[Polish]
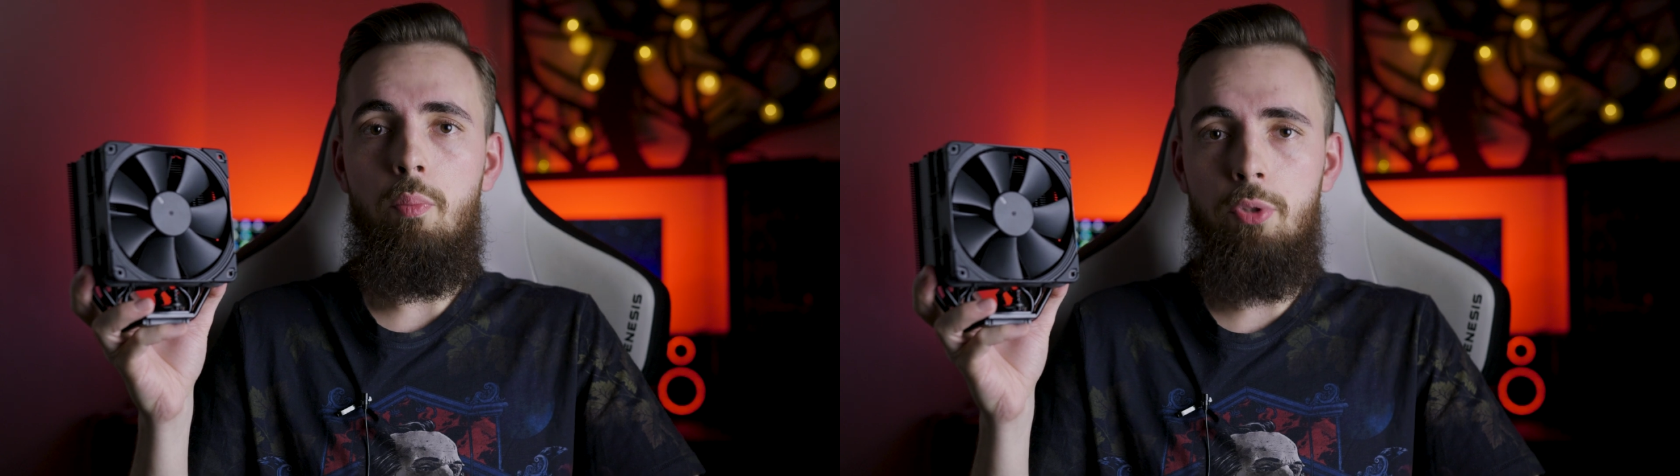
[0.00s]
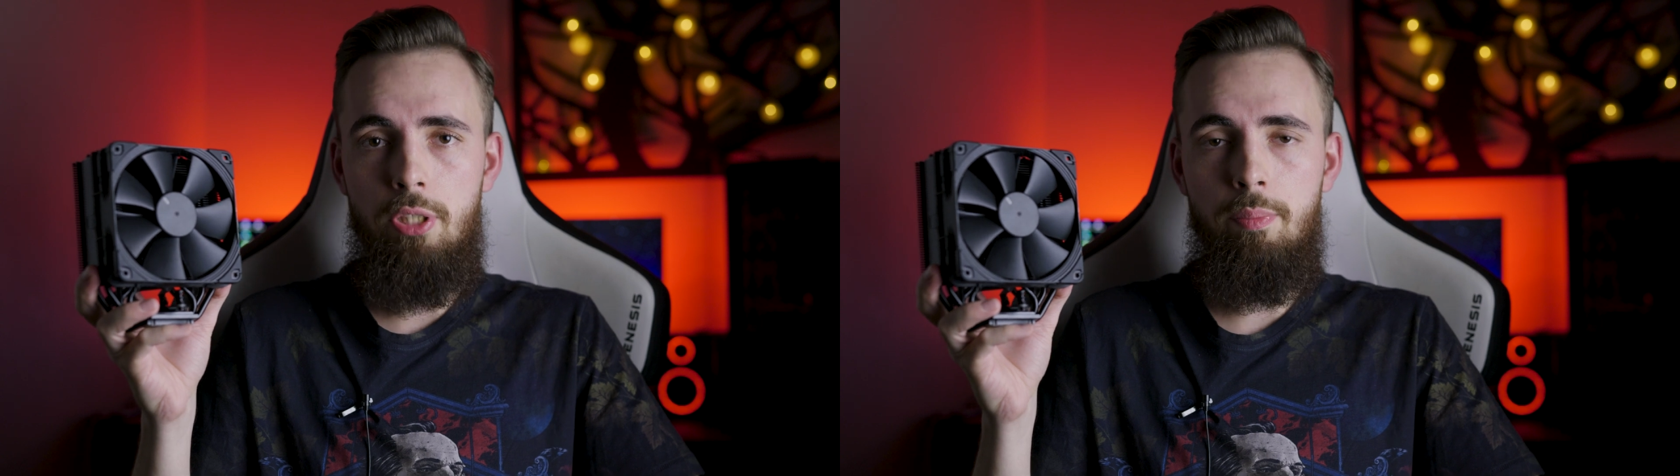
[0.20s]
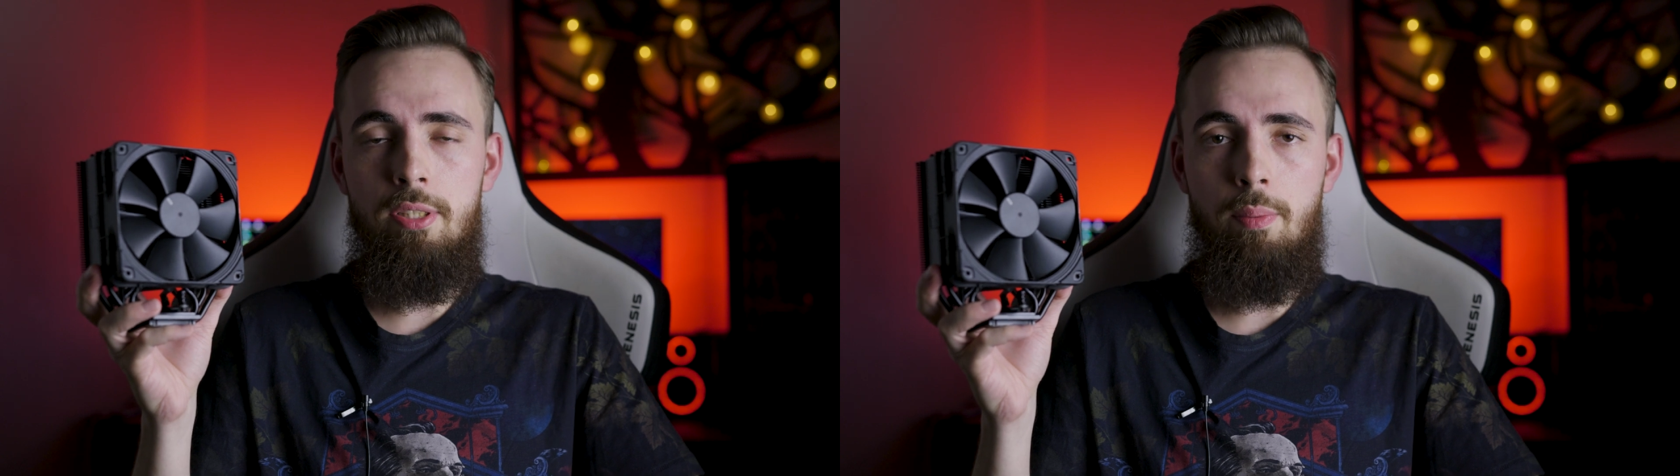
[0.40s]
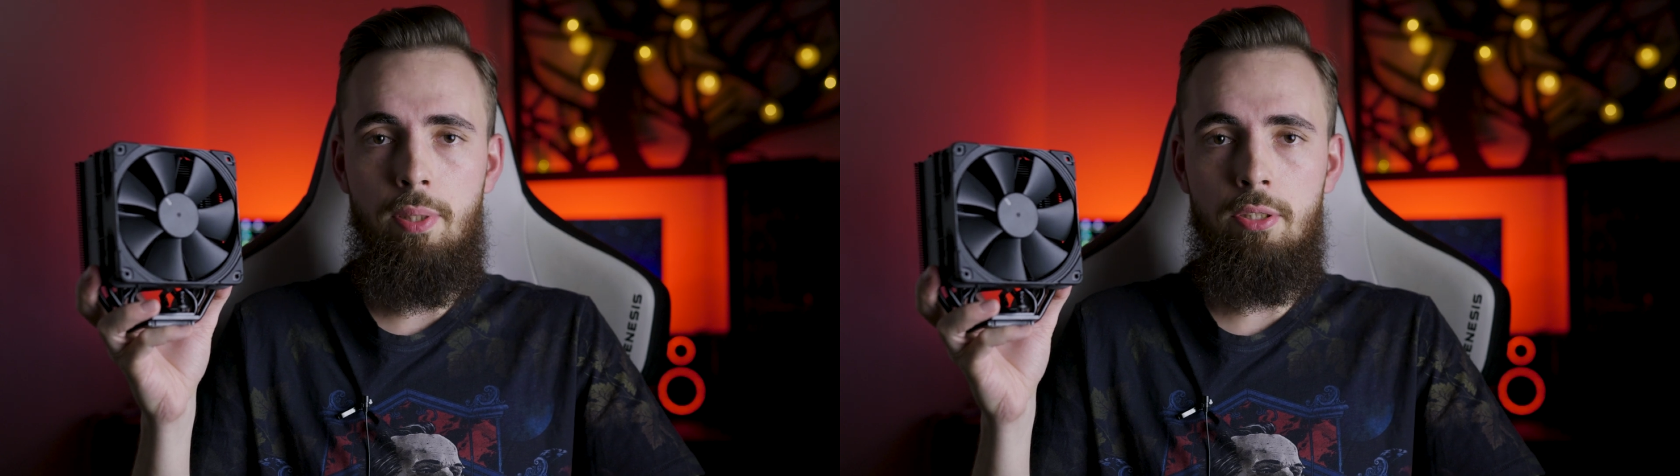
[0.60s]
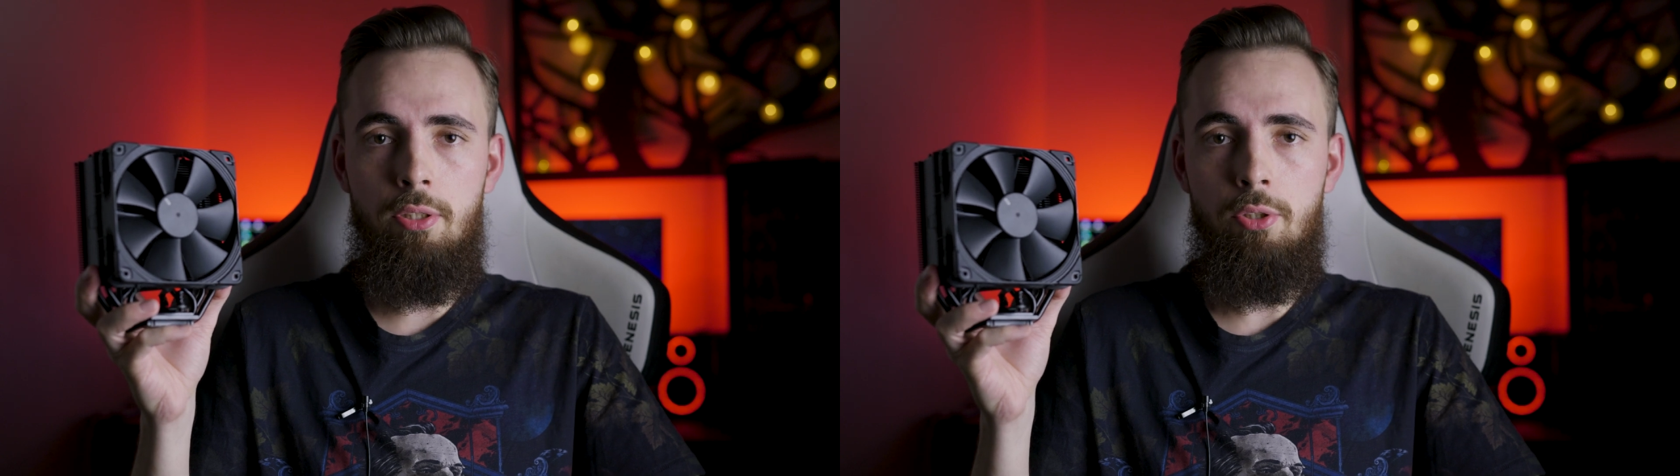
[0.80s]
musimy
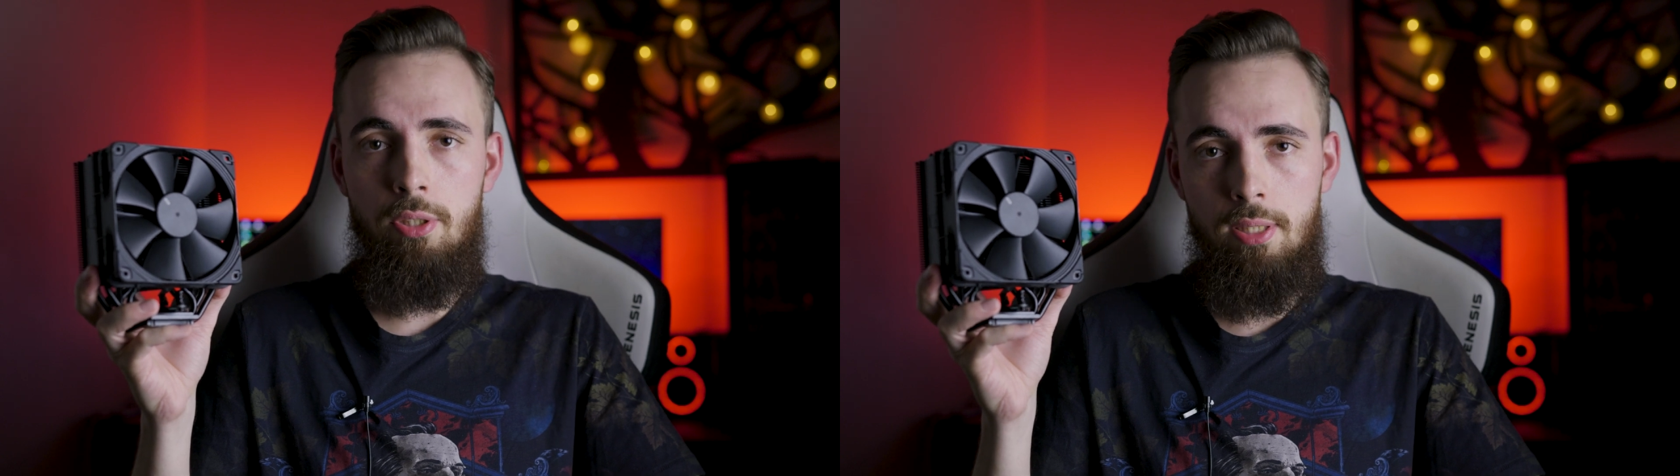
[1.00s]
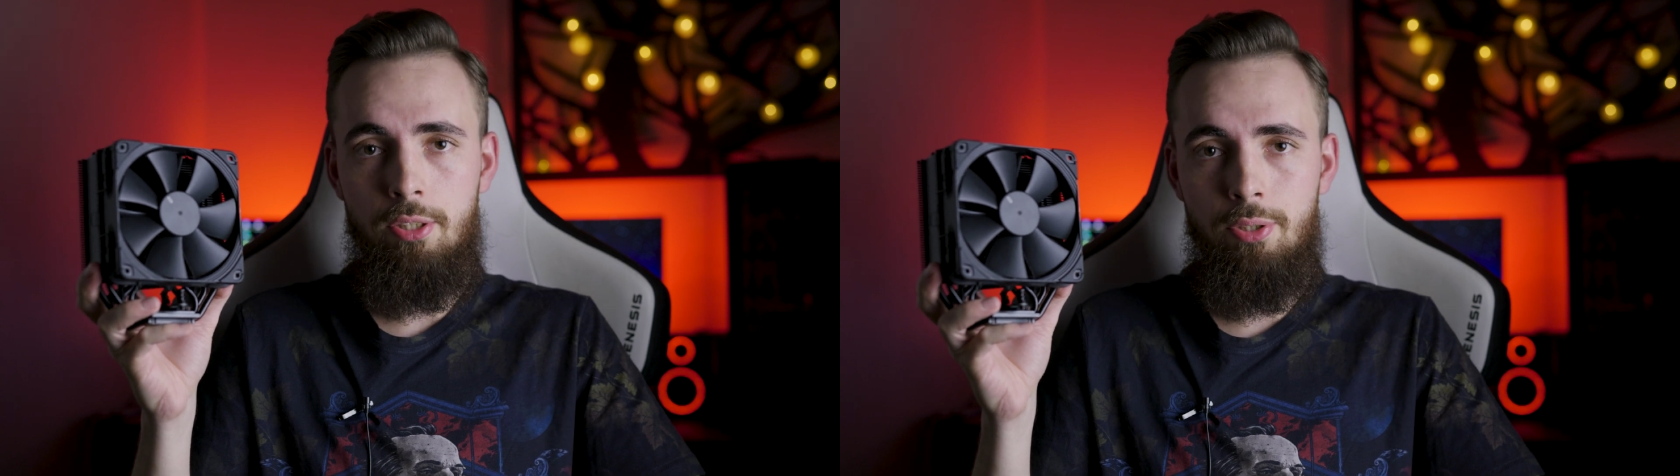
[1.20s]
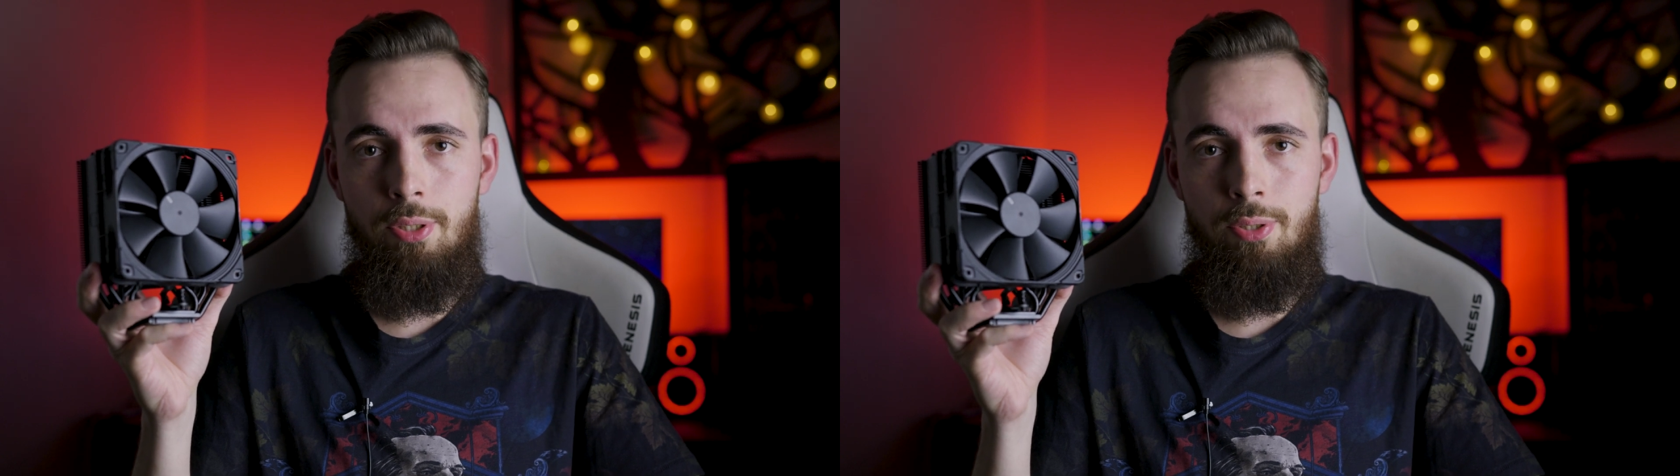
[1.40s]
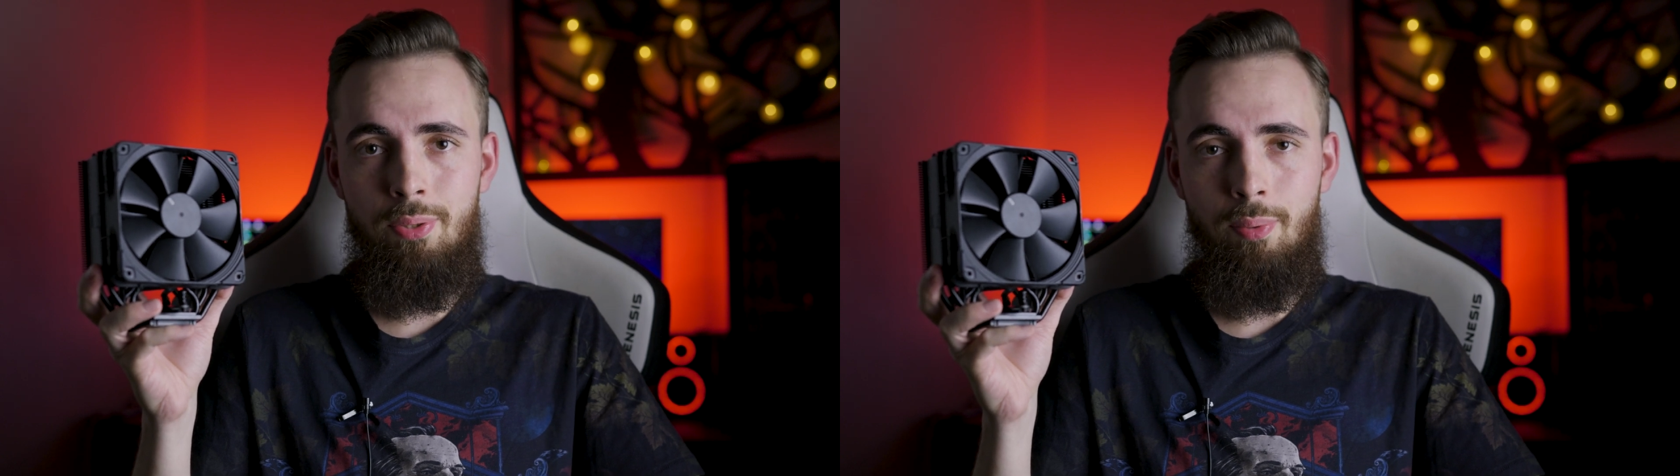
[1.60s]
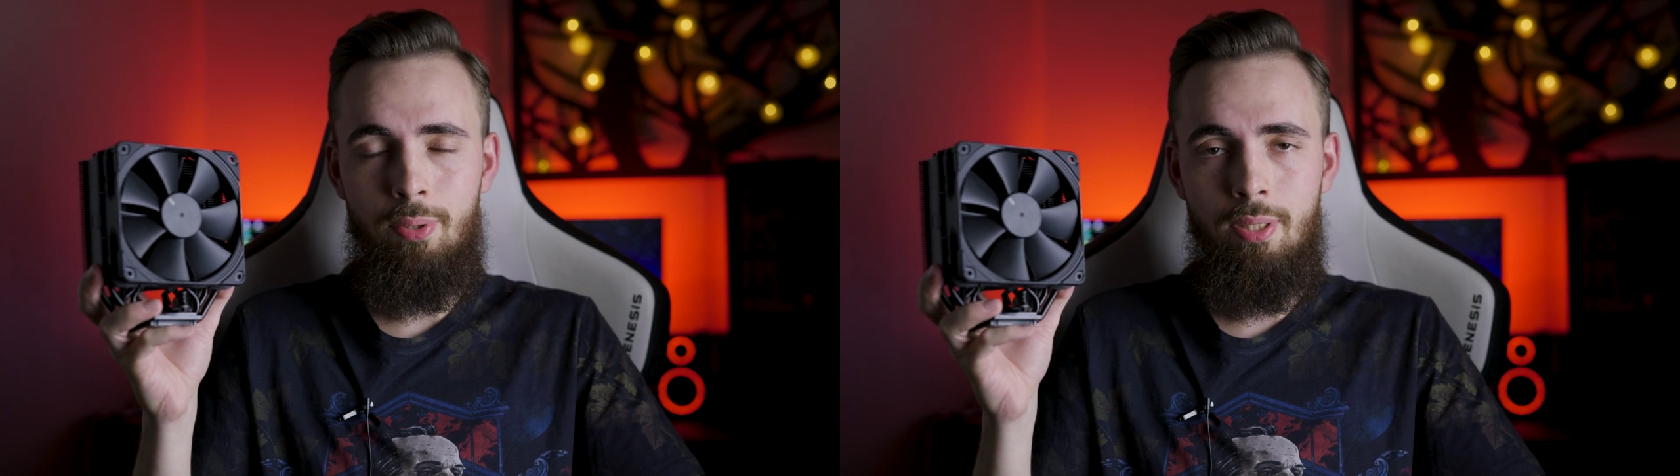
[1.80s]
zapłacić 330
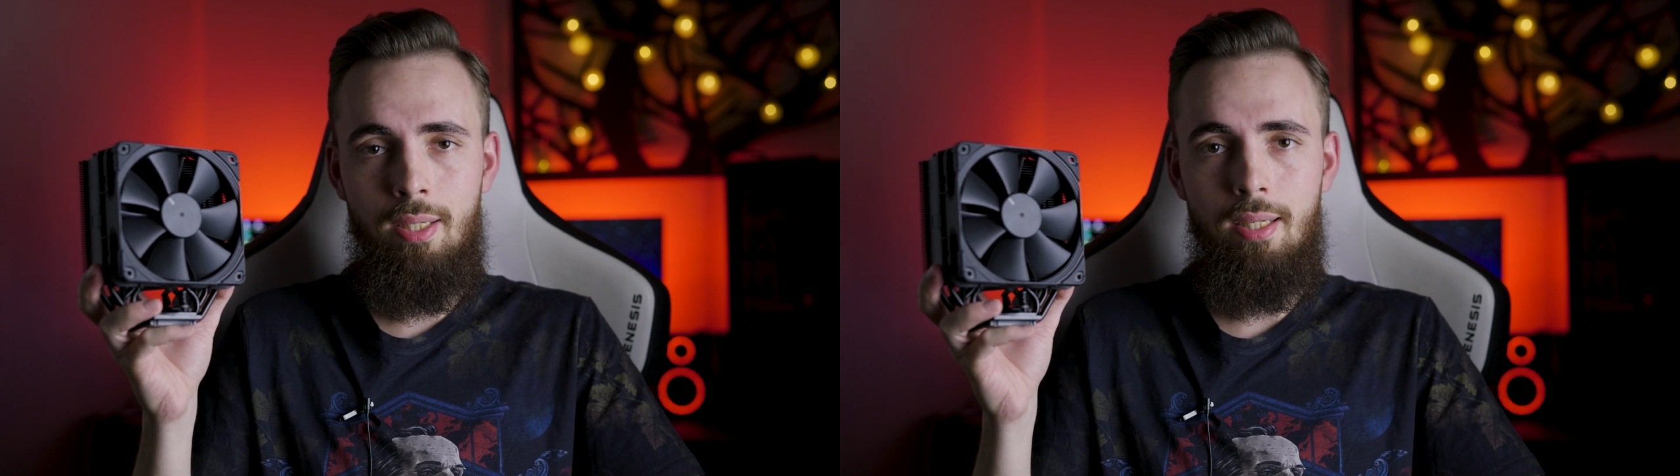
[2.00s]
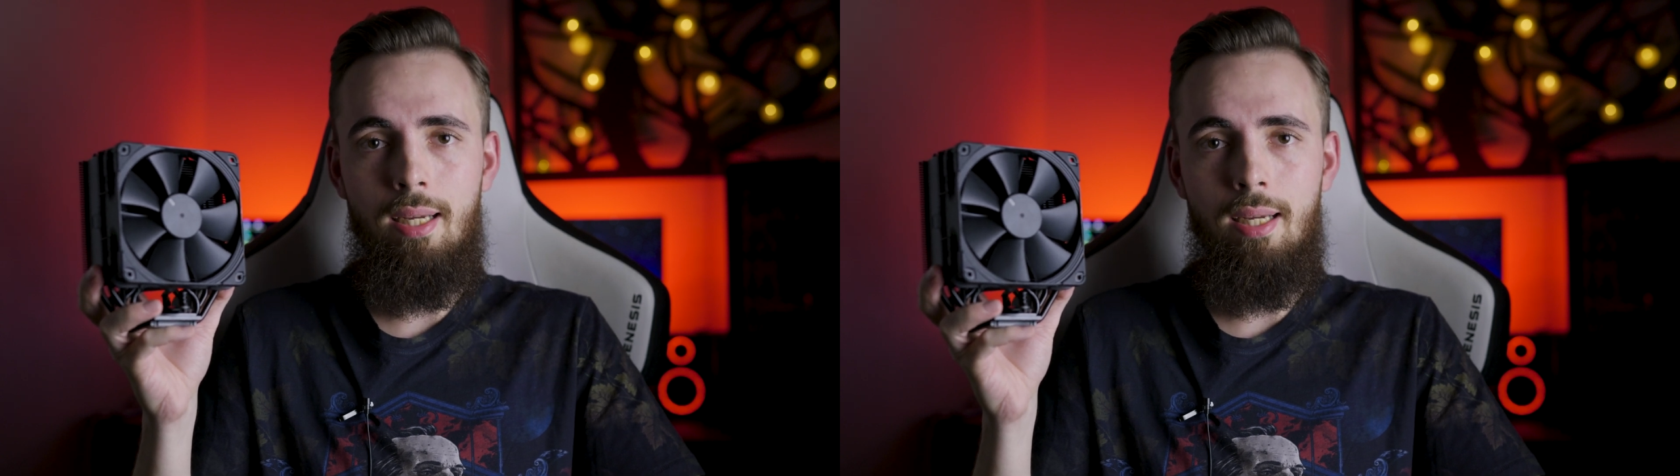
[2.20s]
zł,